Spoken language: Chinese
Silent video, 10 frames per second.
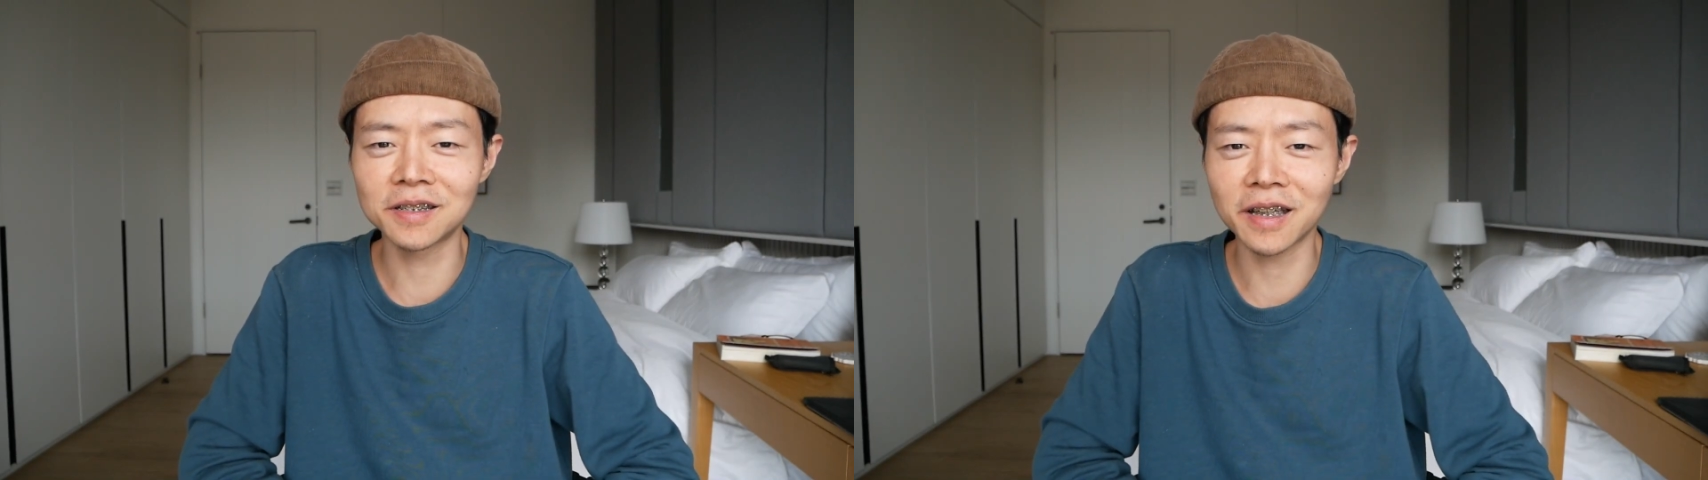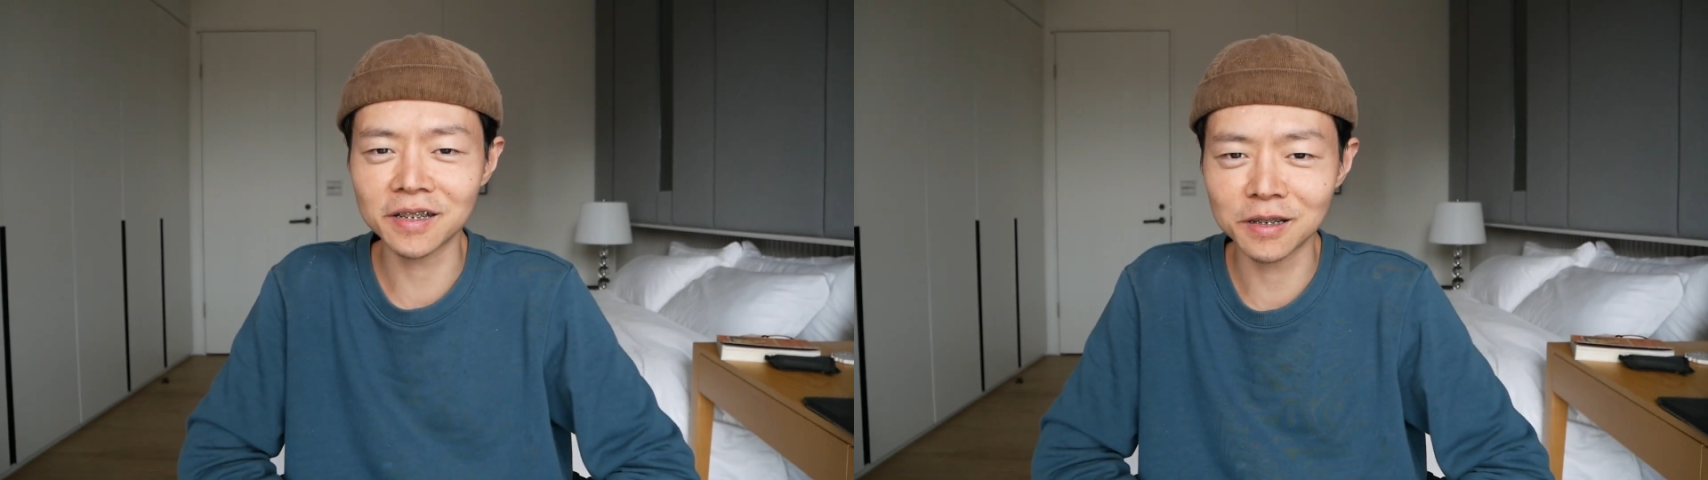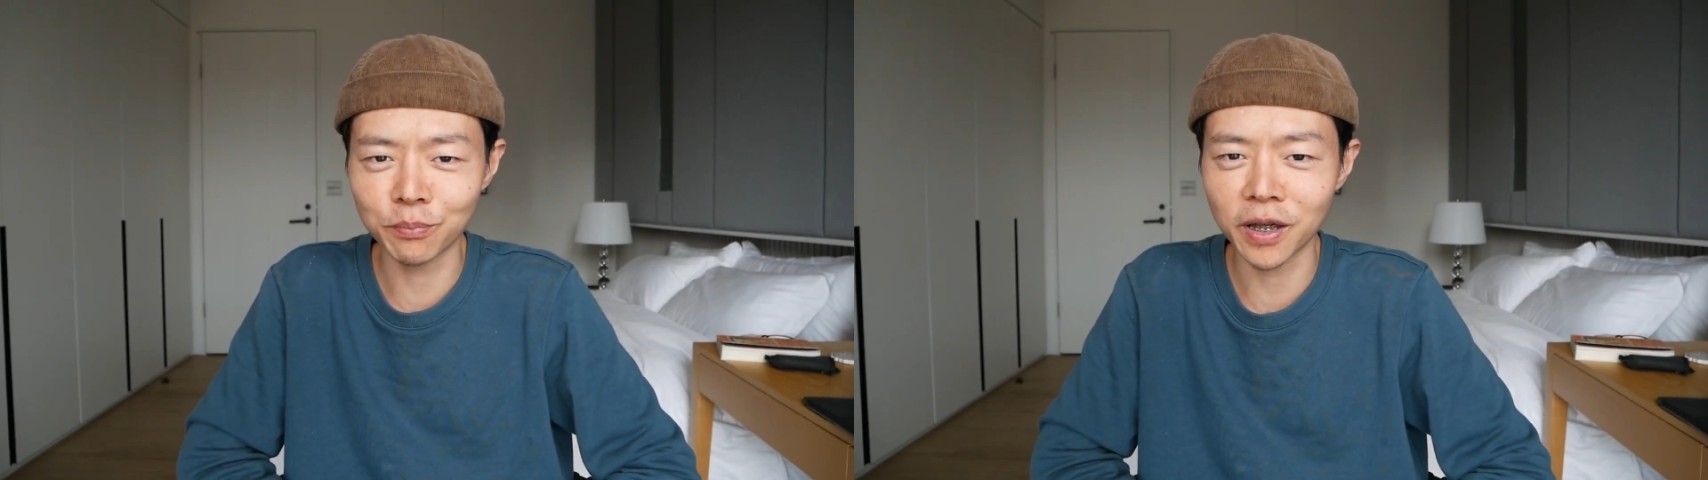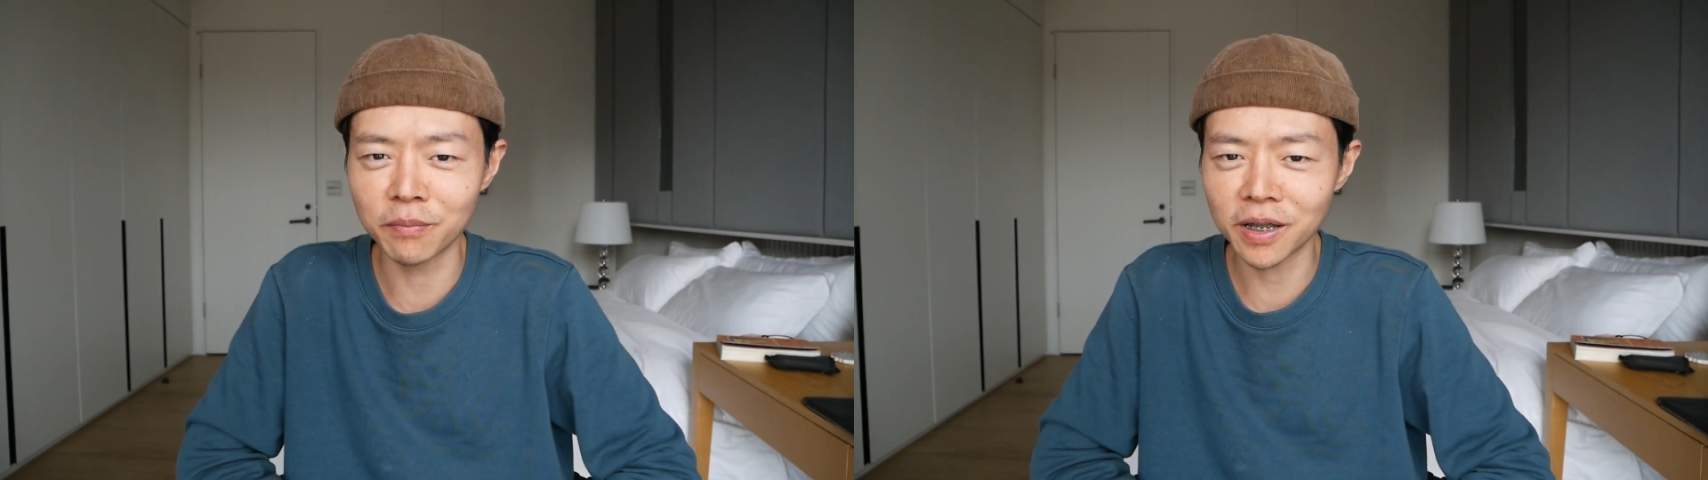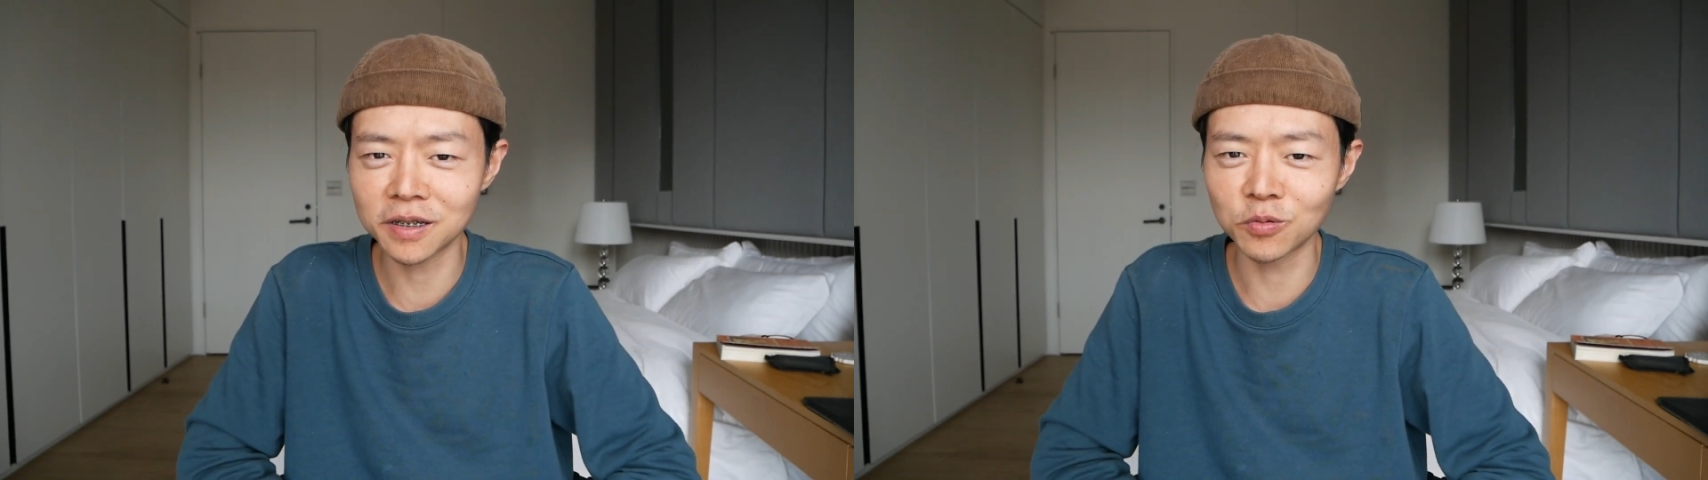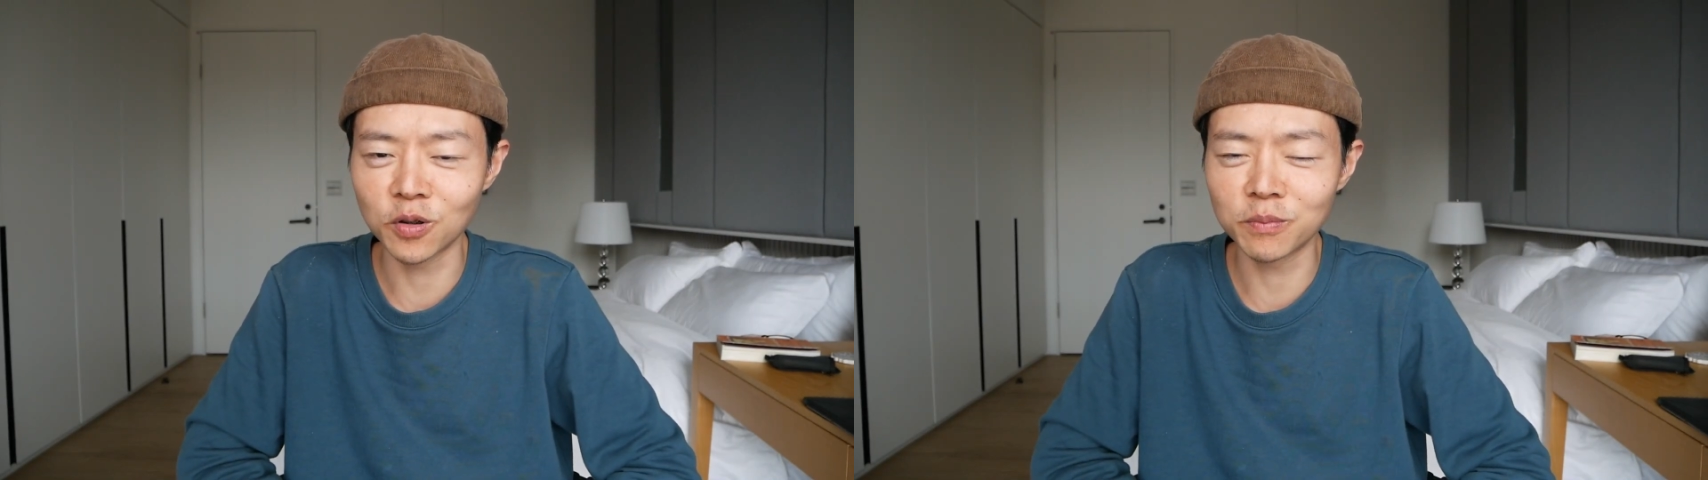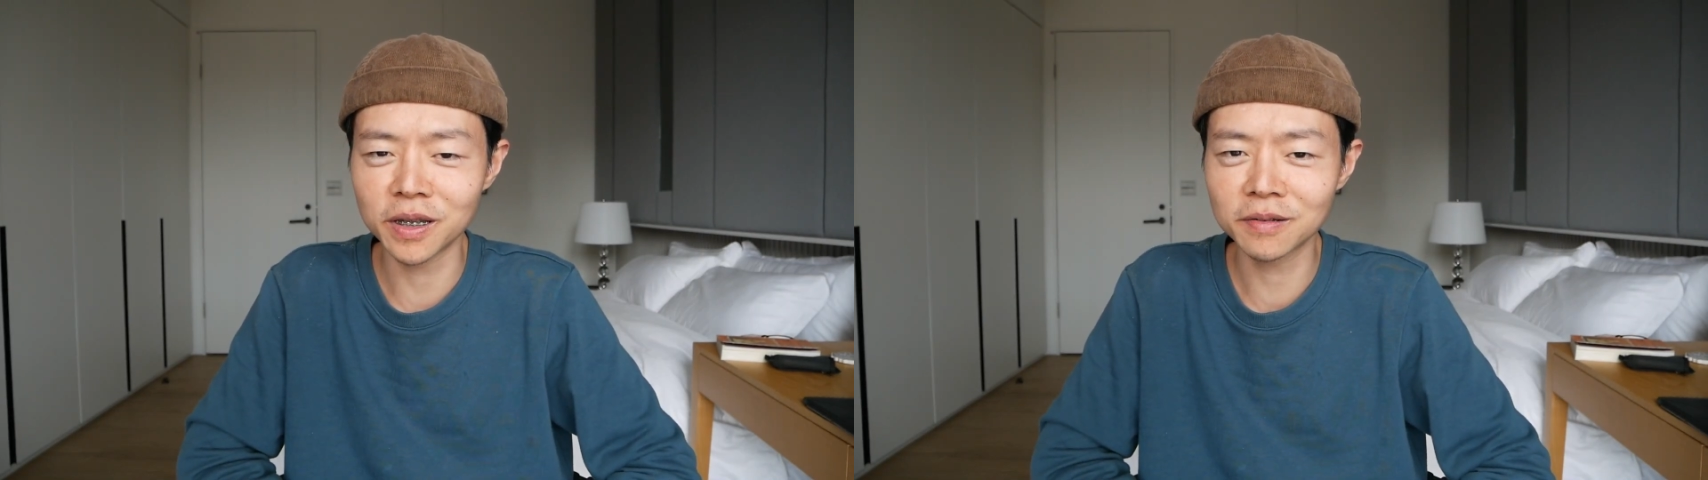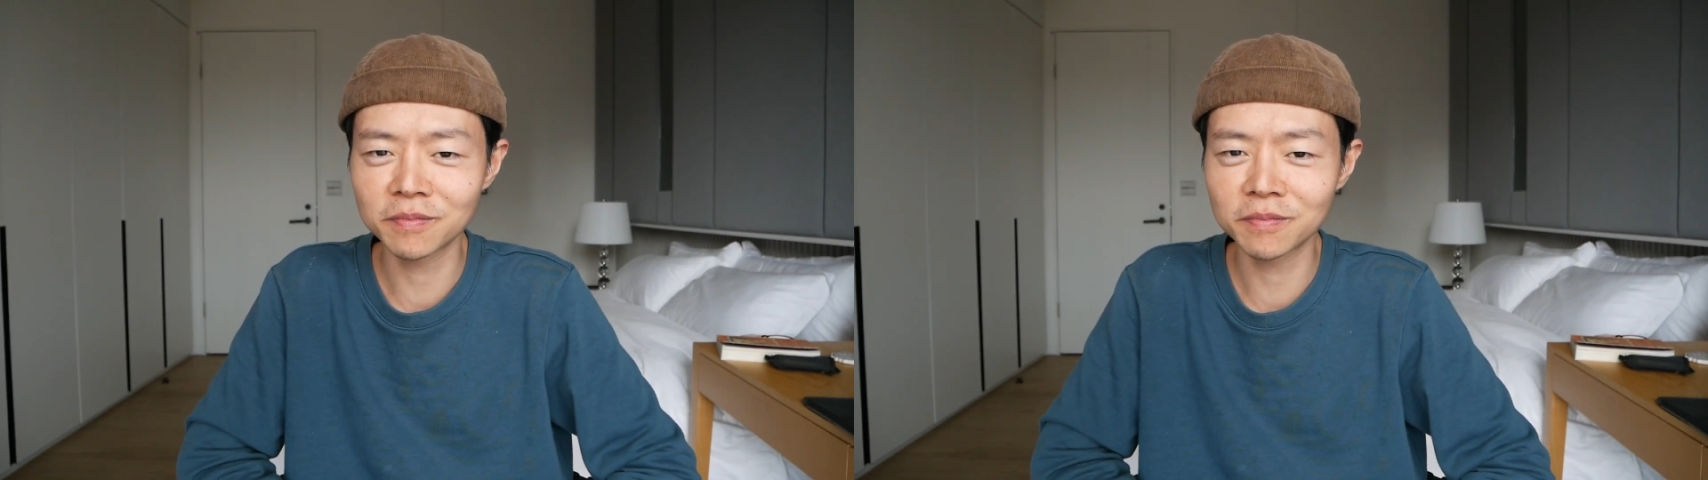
这样子陪伴着我们，